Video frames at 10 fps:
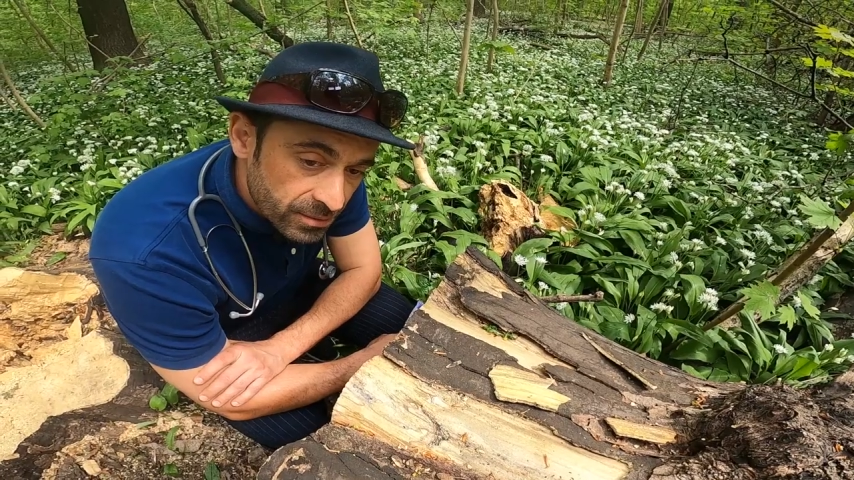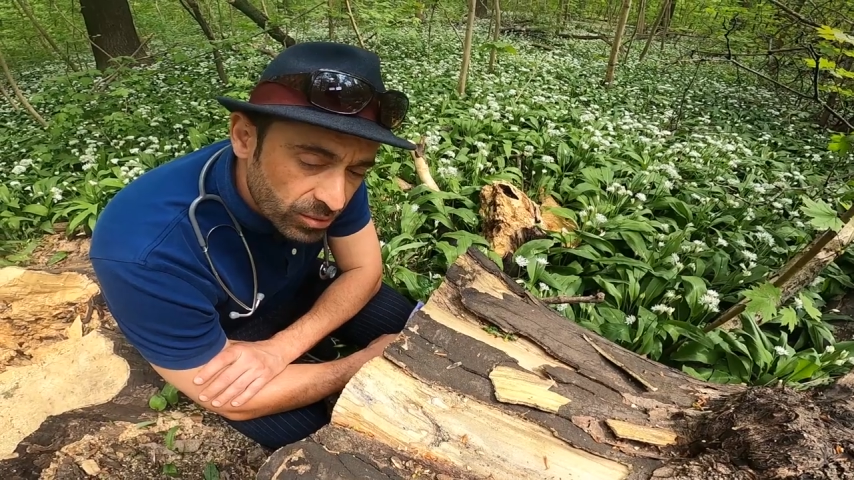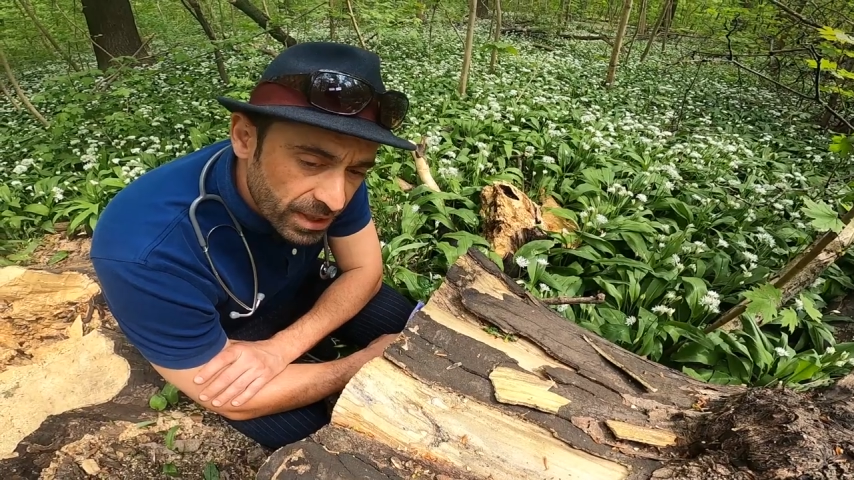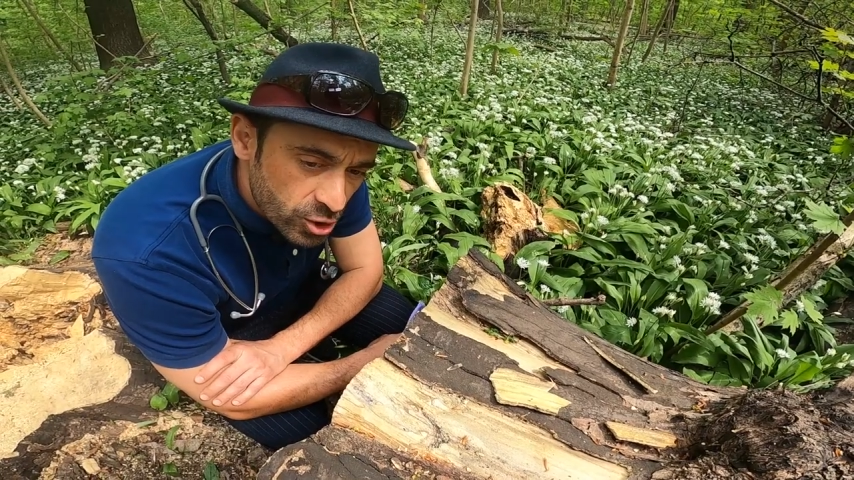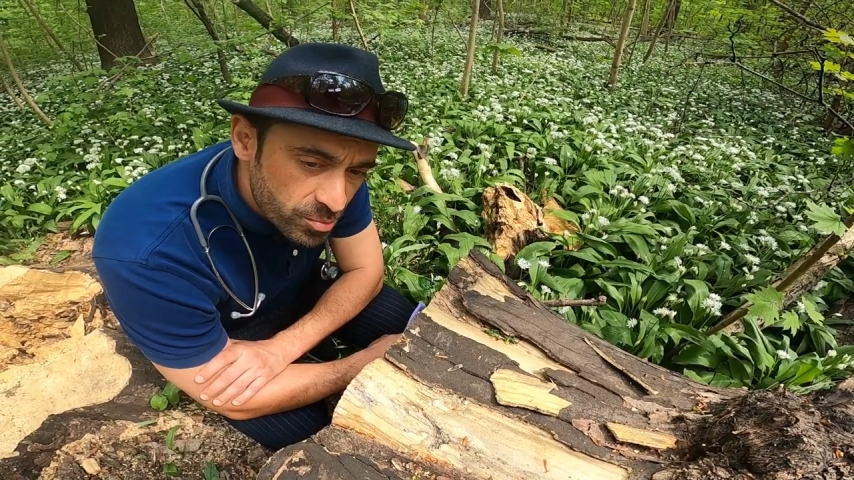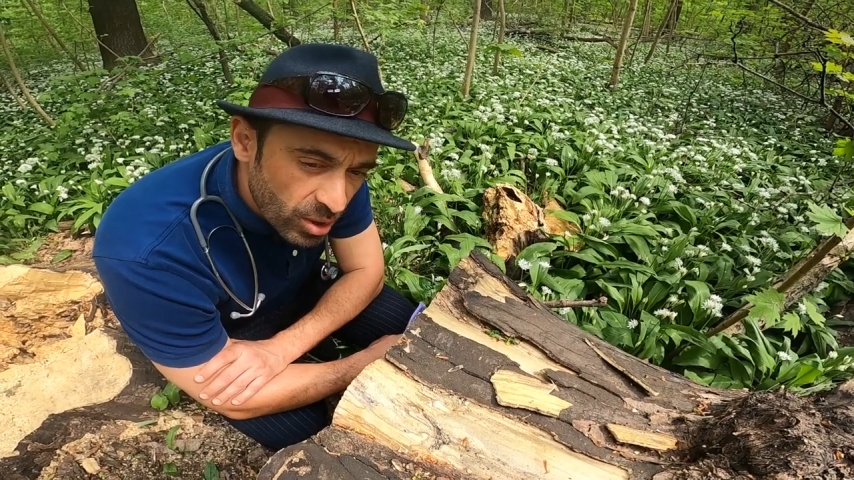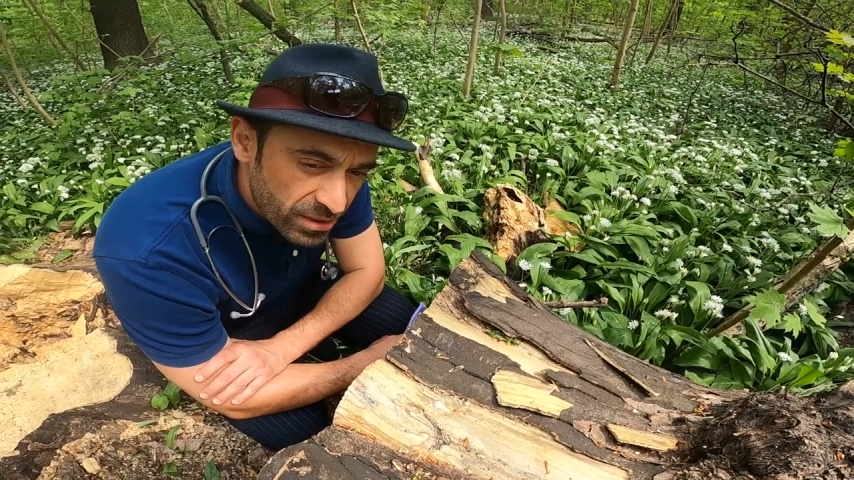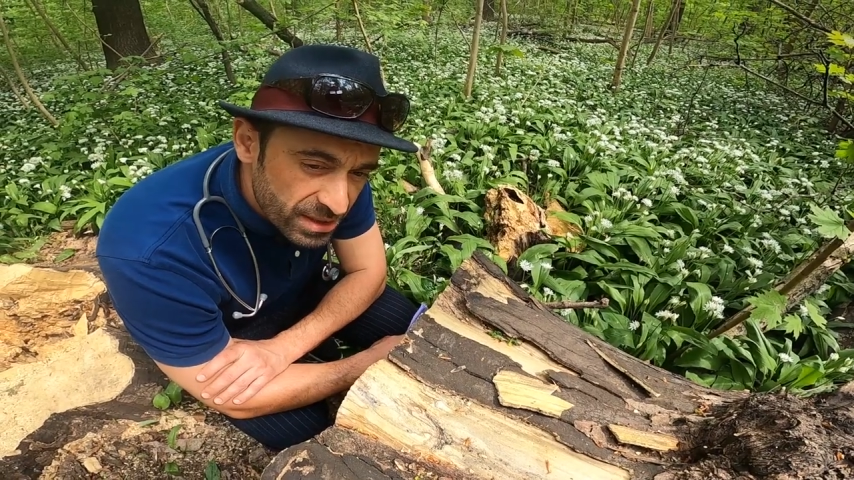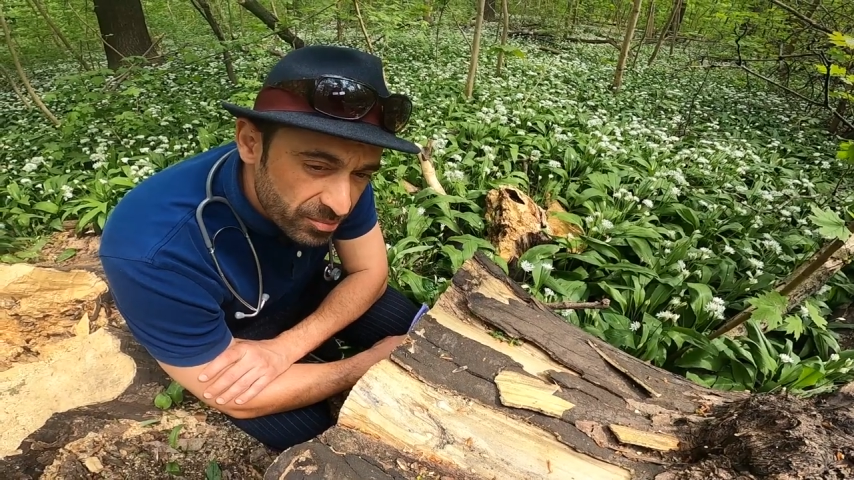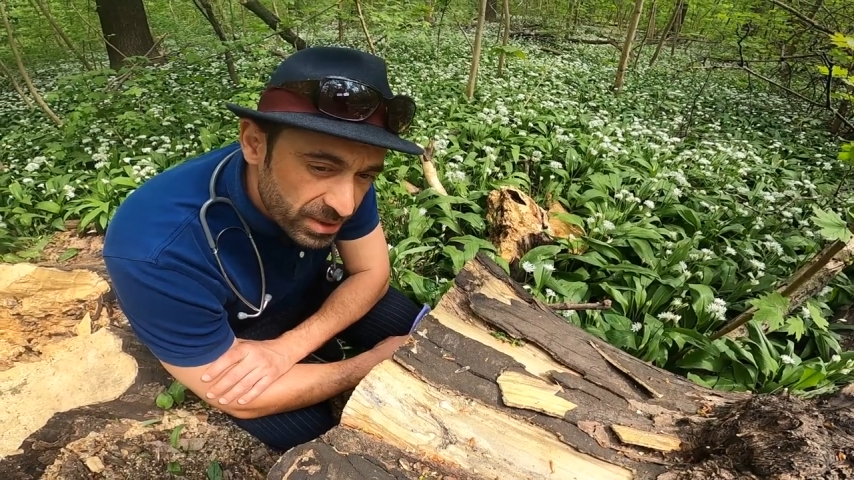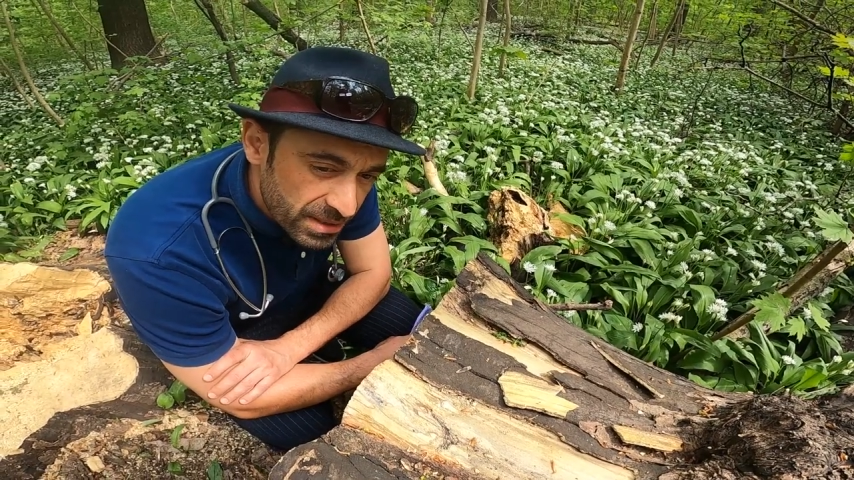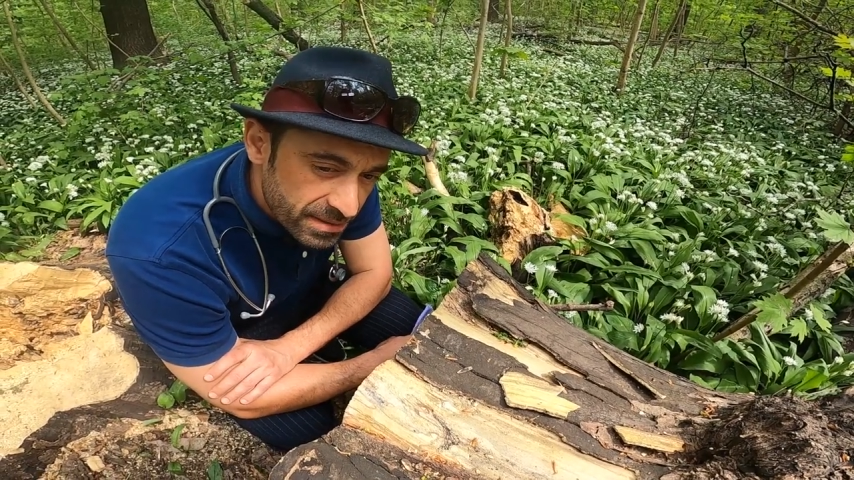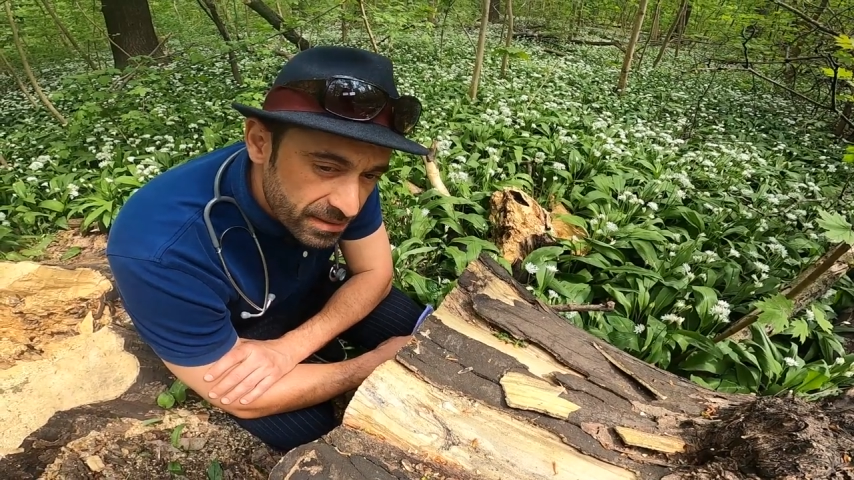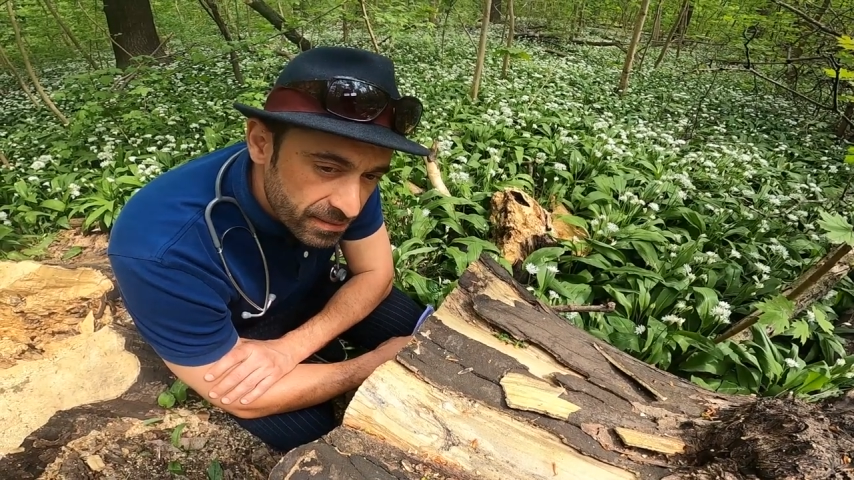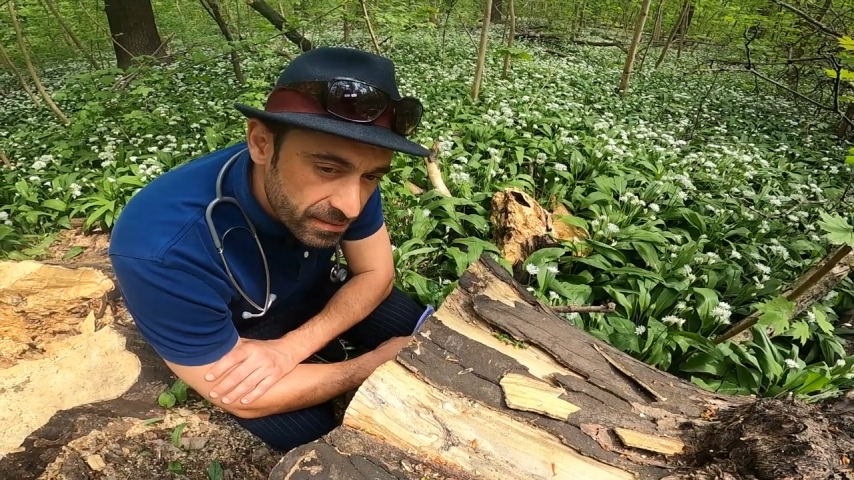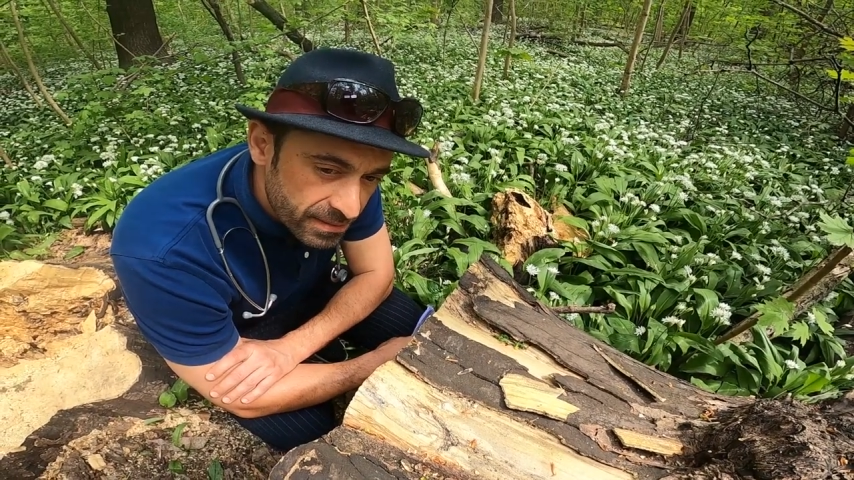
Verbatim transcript: Sogenannte Schmarotzerpilze